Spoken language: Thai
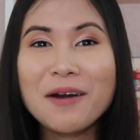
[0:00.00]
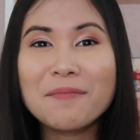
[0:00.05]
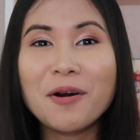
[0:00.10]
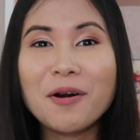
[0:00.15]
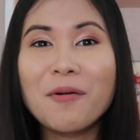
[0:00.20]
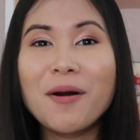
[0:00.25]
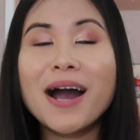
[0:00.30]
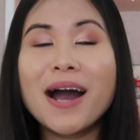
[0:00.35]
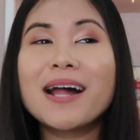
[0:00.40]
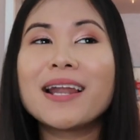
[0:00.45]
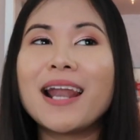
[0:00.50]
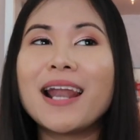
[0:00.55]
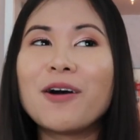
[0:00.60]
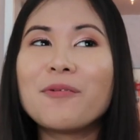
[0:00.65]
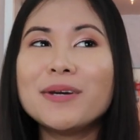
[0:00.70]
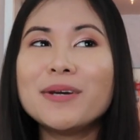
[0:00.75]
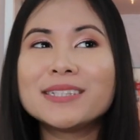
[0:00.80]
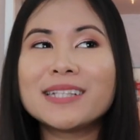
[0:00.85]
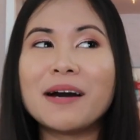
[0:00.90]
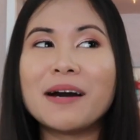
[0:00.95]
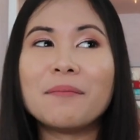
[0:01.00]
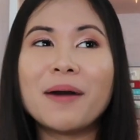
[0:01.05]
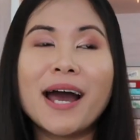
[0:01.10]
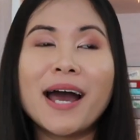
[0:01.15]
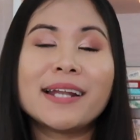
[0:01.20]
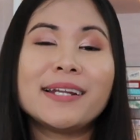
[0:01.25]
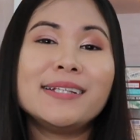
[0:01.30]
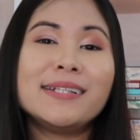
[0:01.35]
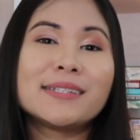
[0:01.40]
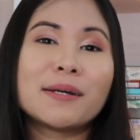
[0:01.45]
เพราะว่าเราไม่สามา
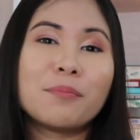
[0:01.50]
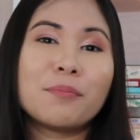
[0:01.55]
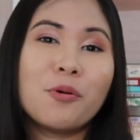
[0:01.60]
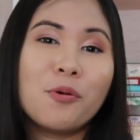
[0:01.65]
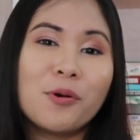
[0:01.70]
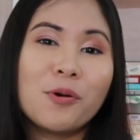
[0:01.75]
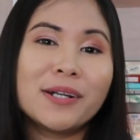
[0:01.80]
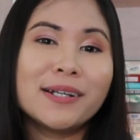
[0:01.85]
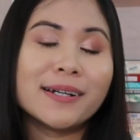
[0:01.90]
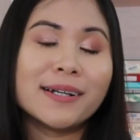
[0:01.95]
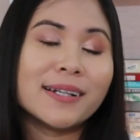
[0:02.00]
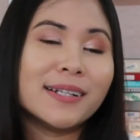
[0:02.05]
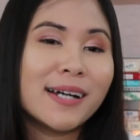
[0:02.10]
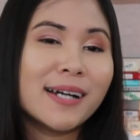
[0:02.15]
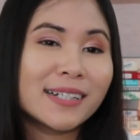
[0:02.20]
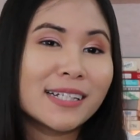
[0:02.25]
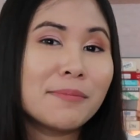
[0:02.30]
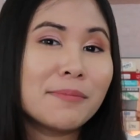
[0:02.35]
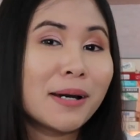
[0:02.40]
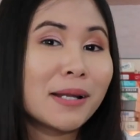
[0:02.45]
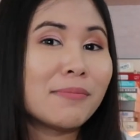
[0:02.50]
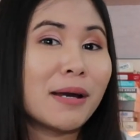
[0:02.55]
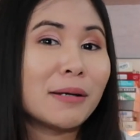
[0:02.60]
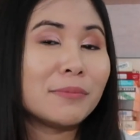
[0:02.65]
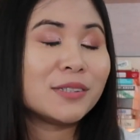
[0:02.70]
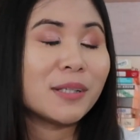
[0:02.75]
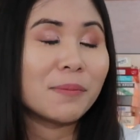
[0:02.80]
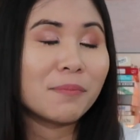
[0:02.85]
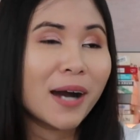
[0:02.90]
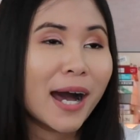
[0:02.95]
รถที่จะพูดถึงเรื่องที่มันแบ
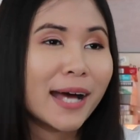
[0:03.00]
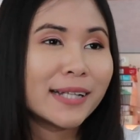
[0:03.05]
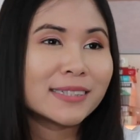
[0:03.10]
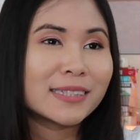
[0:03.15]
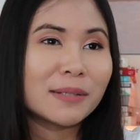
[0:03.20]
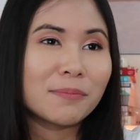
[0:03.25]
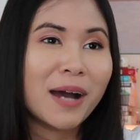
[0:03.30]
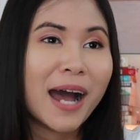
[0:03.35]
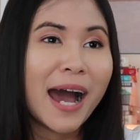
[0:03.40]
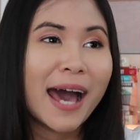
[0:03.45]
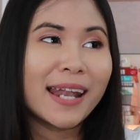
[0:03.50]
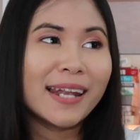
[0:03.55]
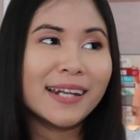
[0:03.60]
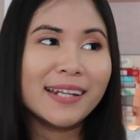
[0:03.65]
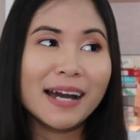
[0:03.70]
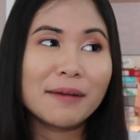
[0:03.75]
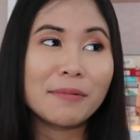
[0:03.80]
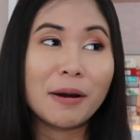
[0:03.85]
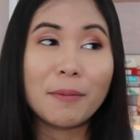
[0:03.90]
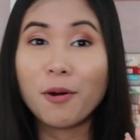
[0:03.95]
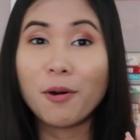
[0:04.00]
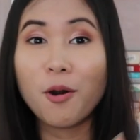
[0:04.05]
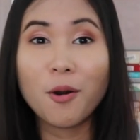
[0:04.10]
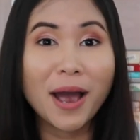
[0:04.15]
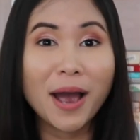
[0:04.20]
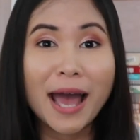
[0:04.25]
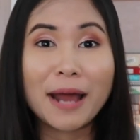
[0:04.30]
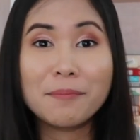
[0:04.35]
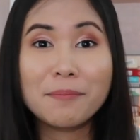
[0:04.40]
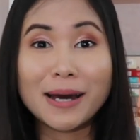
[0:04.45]
บสำคัญสำคัญเรื่องแบบคอ
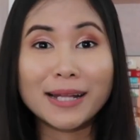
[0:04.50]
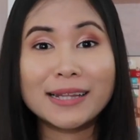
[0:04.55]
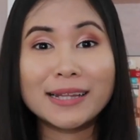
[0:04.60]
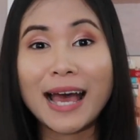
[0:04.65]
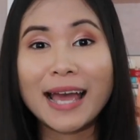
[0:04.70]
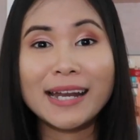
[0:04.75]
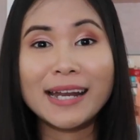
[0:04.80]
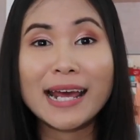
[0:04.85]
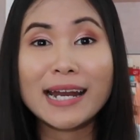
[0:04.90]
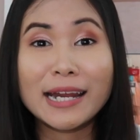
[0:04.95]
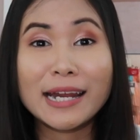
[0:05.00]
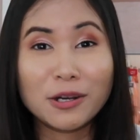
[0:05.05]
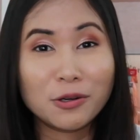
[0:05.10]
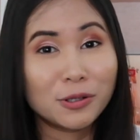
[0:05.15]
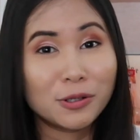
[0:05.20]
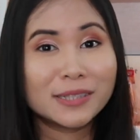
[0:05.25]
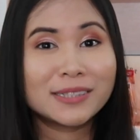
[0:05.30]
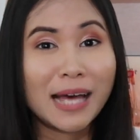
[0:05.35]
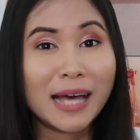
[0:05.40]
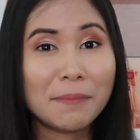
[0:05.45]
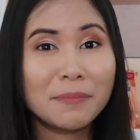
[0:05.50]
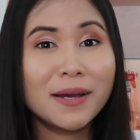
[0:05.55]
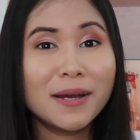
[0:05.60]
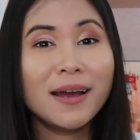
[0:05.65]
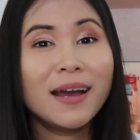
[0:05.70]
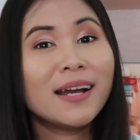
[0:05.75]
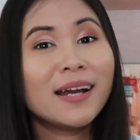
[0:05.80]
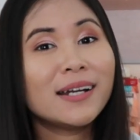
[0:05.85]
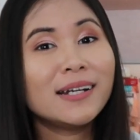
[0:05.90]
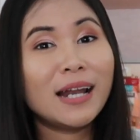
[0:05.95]
ขาดบาดตายได้ในโทรศัพท์
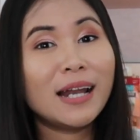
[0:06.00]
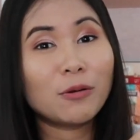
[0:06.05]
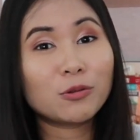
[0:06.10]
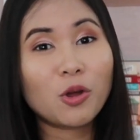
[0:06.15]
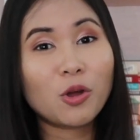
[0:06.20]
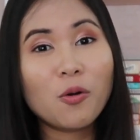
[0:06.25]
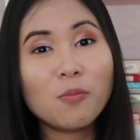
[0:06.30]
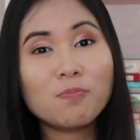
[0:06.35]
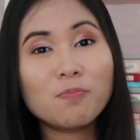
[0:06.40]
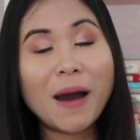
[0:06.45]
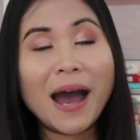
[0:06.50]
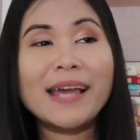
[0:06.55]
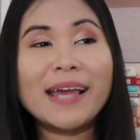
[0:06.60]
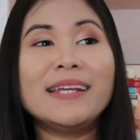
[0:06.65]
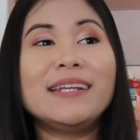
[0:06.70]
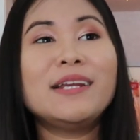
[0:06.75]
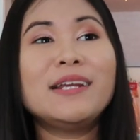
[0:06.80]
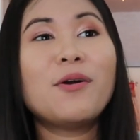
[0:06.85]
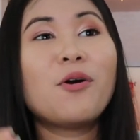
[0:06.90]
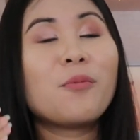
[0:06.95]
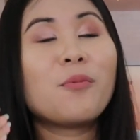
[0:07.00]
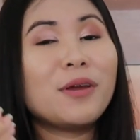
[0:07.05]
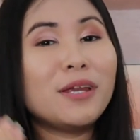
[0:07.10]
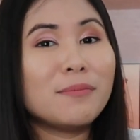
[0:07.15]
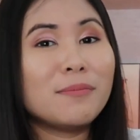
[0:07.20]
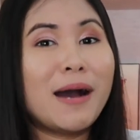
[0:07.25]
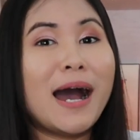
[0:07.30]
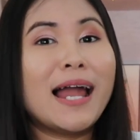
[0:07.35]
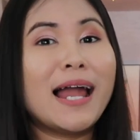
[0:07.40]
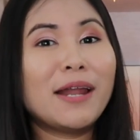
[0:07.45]
คือเราต้องไปที่โรงพ
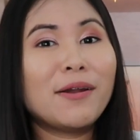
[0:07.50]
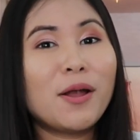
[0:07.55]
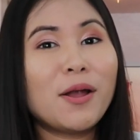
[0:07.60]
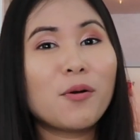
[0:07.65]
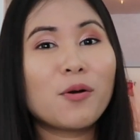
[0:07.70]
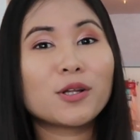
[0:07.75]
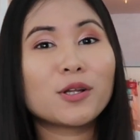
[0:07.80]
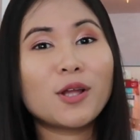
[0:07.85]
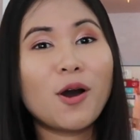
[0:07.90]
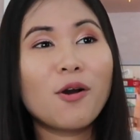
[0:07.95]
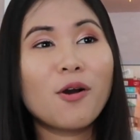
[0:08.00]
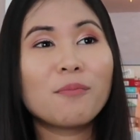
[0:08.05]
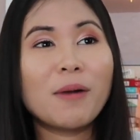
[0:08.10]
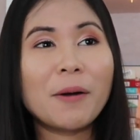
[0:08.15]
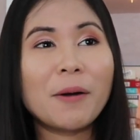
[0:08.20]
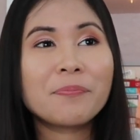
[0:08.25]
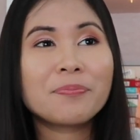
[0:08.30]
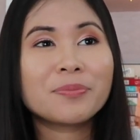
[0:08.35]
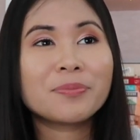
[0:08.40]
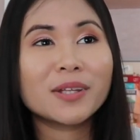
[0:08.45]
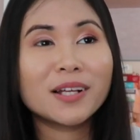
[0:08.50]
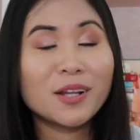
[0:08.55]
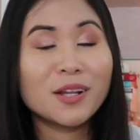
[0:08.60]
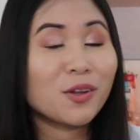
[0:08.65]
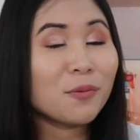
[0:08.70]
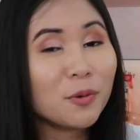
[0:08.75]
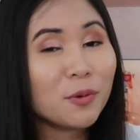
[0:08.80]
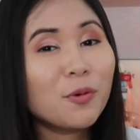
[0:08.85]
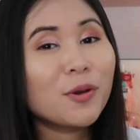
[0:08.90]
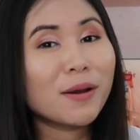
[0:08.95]
ยาบาลแล้วเราก็ต้องแบบ
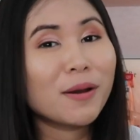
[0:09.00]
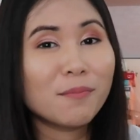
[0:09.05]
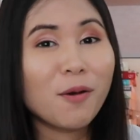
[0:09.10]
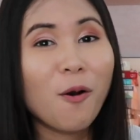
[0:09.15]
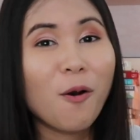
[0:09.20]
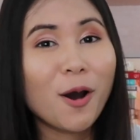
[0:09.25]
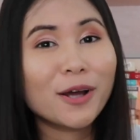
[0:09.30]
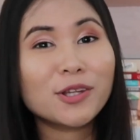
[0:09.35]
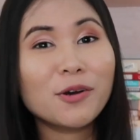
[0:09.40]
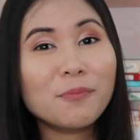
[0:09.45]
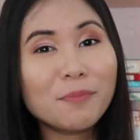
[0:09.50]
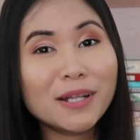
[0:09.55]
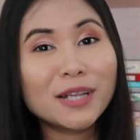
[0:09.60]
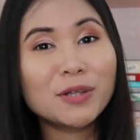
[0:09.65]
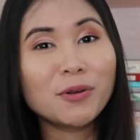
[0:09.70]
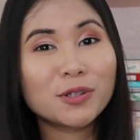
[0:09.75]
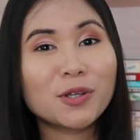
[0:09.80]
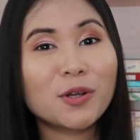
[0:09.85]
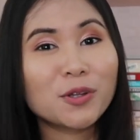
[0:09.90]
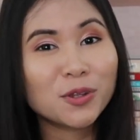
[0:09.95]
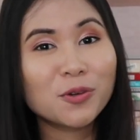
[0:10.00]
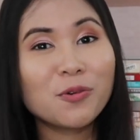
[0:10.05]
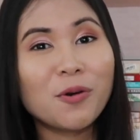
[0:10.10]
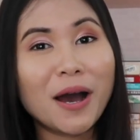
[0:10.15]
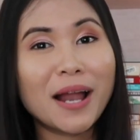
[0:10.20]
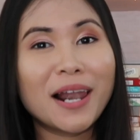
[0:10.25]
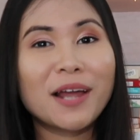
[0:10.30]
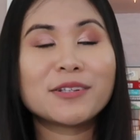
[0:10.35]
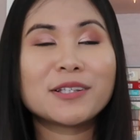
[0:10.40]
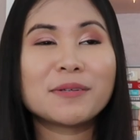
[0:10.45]
เราต้องไปคุยกับหมอต้องเป็นตัวต่อตัว
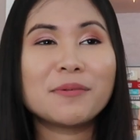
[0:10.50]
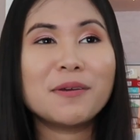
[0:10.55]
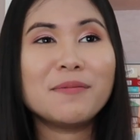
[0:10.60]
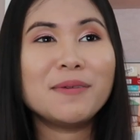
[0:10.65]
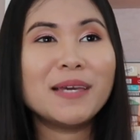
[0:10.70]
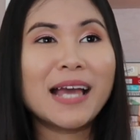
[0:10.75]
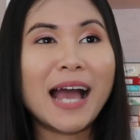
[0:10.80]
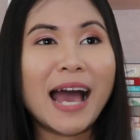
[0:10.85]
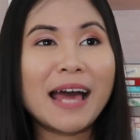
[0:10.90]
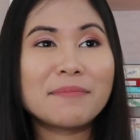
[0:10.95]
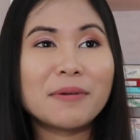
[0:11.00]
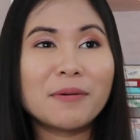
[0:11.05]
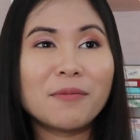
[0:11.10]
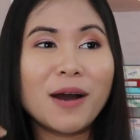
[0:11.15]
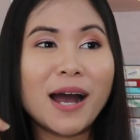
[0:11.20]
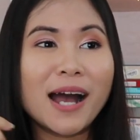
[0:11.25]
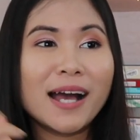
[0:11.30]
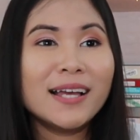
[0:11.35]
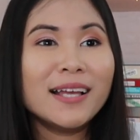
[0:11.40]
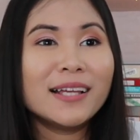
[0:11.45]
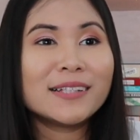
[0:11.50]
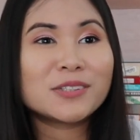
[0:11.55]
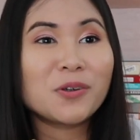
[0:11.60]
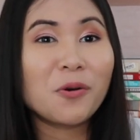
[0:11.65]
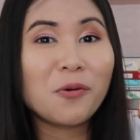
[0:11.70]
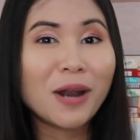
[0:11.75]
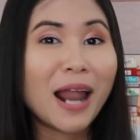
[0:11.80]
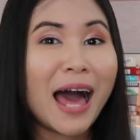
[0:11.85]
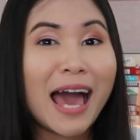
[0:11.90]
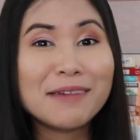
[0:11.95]
เราจะไม่มีการแบบว่า
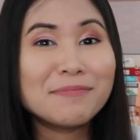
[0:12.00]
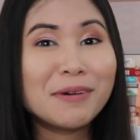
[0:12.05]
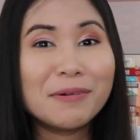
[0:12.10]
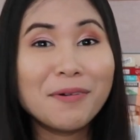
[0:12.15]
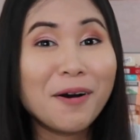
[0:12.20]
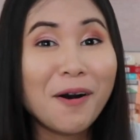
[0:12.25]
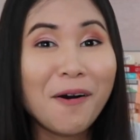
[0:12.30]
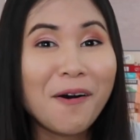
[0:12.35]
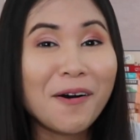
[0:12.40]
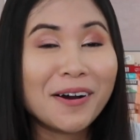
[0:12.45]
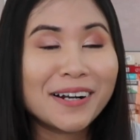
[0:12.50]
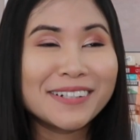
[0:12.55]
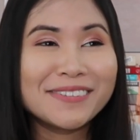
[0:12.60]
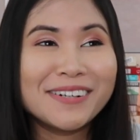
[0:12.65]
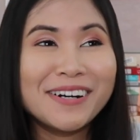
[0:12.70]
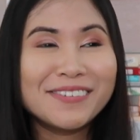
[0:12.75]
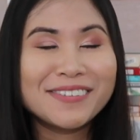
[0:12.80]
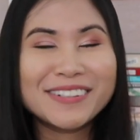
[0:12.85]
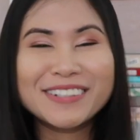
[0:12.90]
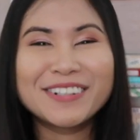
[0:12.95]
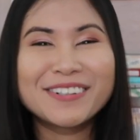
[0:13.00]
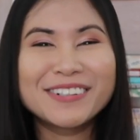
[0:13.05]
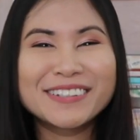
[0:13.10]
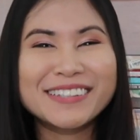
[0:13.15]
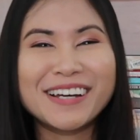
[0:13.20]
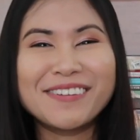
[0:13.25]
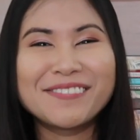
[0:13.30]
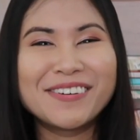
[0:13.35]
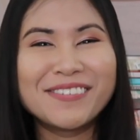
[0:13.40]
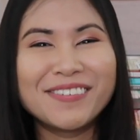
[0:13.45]
ส่งไลน์มาบอกหรือว่าโทร
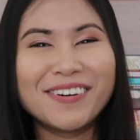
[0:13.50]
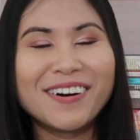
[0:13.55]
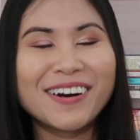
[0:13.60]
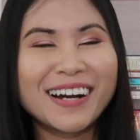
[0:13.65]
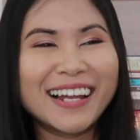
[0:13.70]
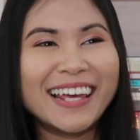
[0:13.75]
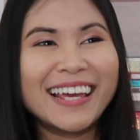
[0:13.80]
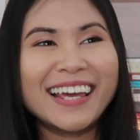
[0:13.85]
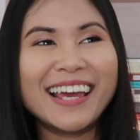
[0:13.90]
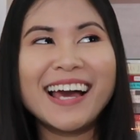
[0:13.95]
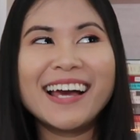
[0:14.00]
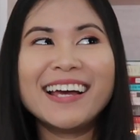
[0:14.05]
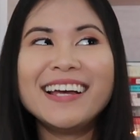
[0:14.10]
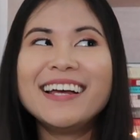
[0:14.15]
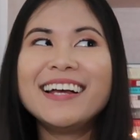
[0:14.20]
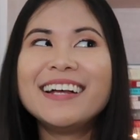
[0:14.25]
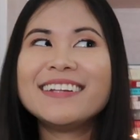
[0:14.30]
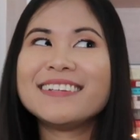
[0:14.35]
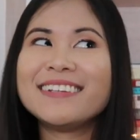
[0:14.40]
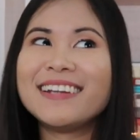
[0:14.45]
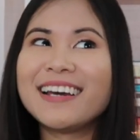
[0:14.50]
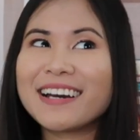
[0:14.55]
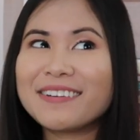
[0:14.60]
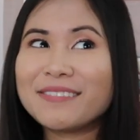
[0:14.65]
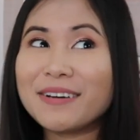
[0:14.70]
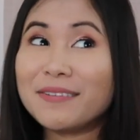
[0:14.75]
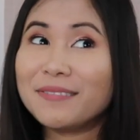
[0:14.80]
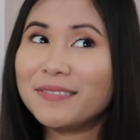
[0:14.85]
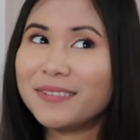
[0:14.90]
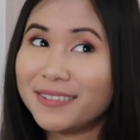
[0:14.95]
ศัพท์มาบอกอะไรเงี้ยทีน่าก็
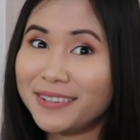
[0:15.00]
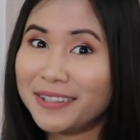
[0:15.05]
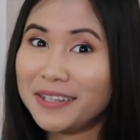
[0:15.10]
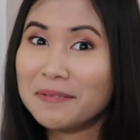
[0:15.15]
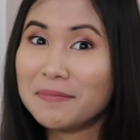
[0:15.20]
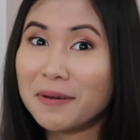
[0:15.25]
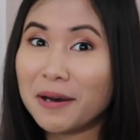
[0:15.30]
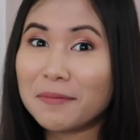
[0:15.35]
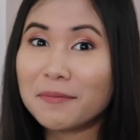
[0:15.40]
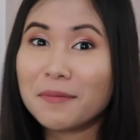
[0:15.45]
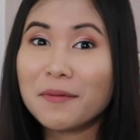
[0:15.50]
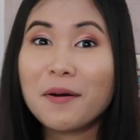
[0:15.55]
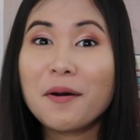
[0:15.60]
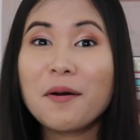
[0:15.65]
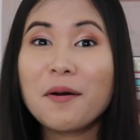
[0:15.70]
แบบ เฮ้ยแบบ